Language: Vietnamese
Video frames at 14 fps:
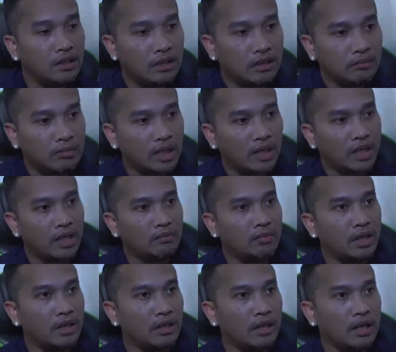mà khai
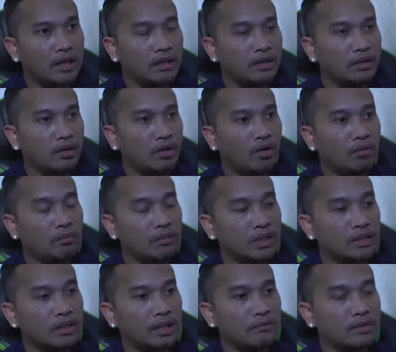bây là được có mặt
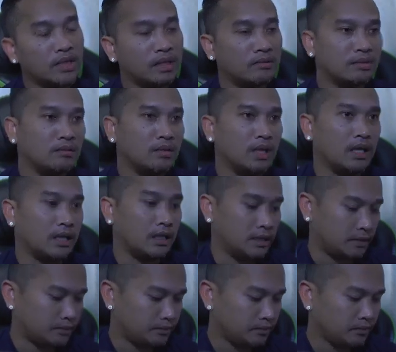cho năm sam sập lá
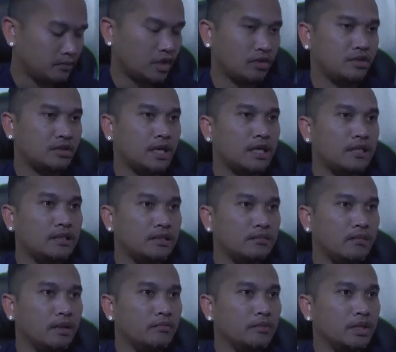ở trái này xem
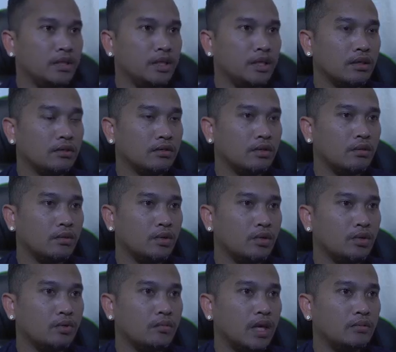đẹp dương này lọp vào
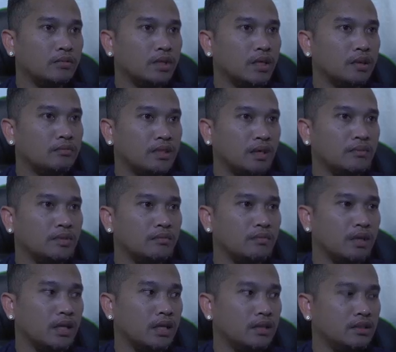lối bán mặt cho năm sam sập
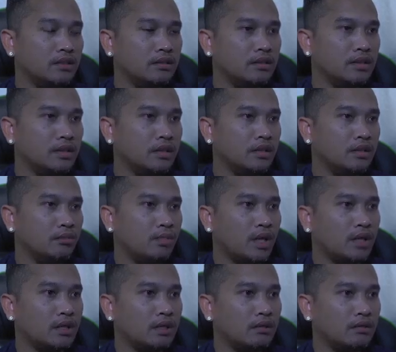lá dương
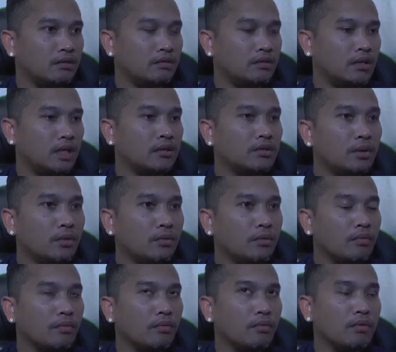và tầng trung
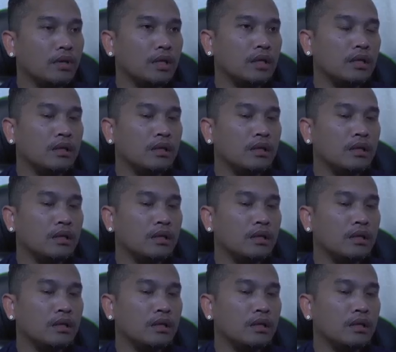này